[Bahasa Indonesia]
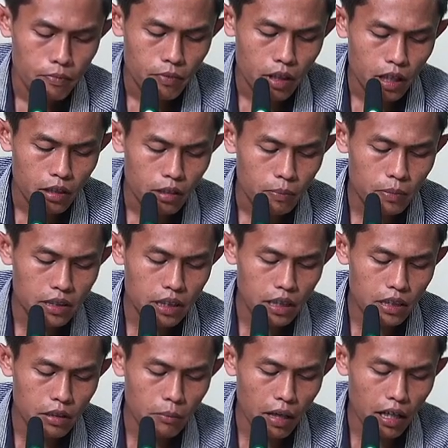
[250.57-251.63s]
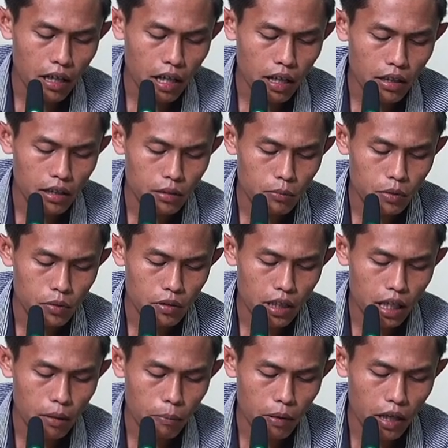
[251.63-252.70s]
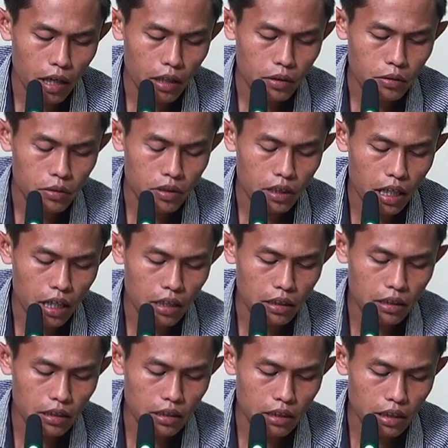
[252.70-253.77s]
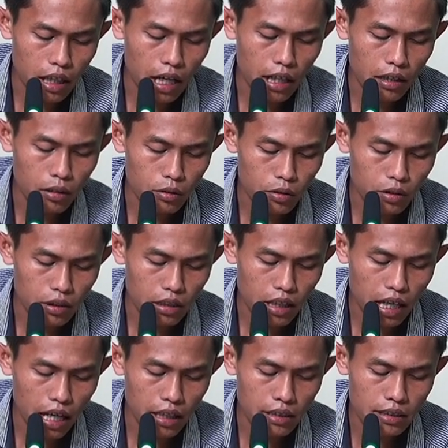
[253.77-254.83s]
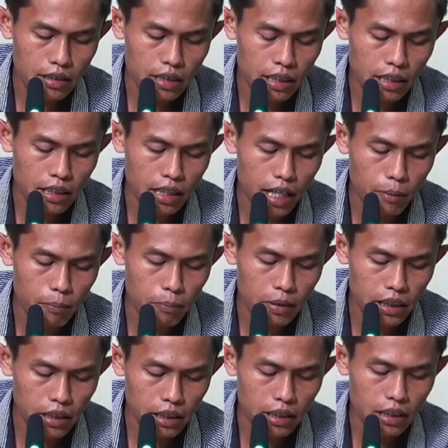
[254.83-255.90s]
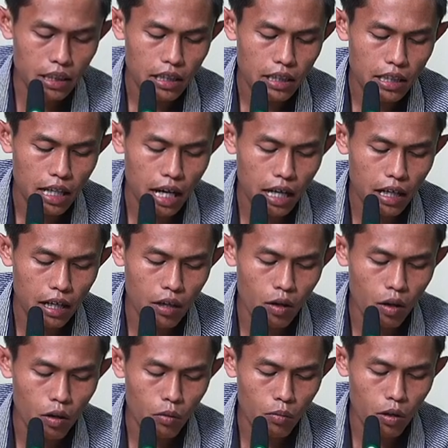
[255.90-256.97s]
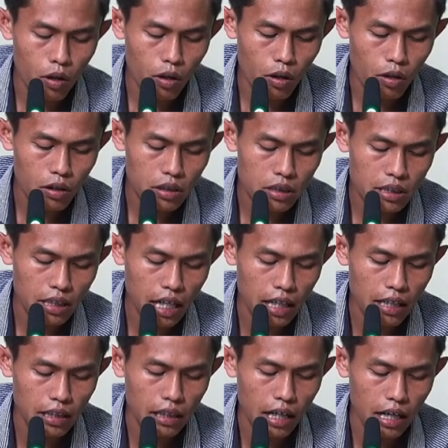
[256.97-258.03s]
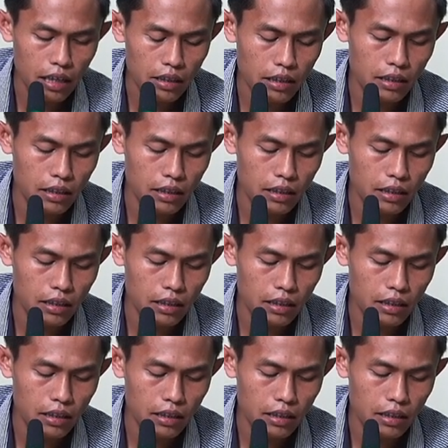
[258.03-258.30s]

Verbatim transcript: atau bisa dimaknai mutabaatu syari'i anut kanjeng nabi kang gawa syariat